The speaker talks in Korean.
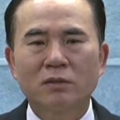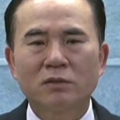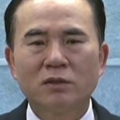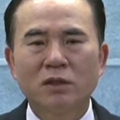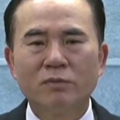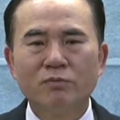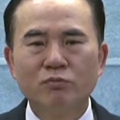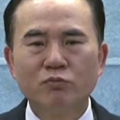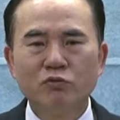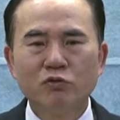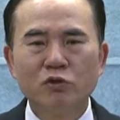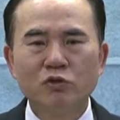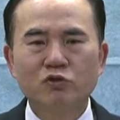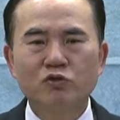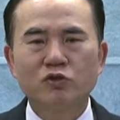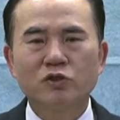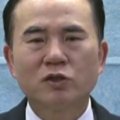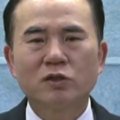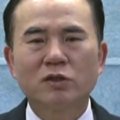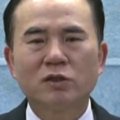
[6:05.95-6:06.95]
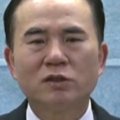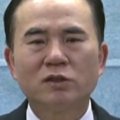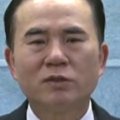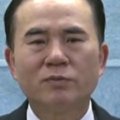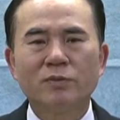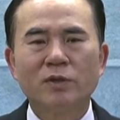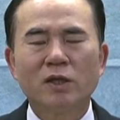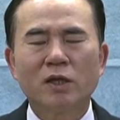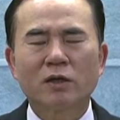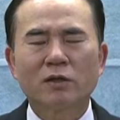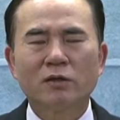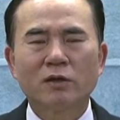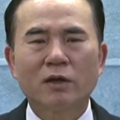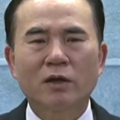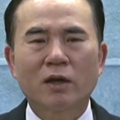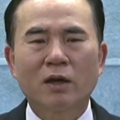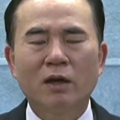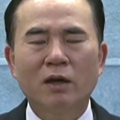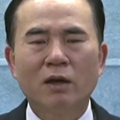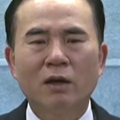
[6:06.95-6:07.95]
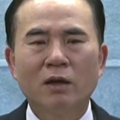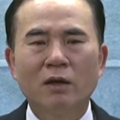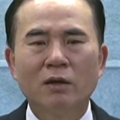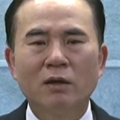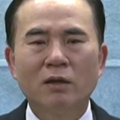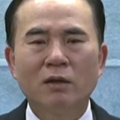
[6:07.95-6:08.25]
전부를 주신 것입니다. 그렇게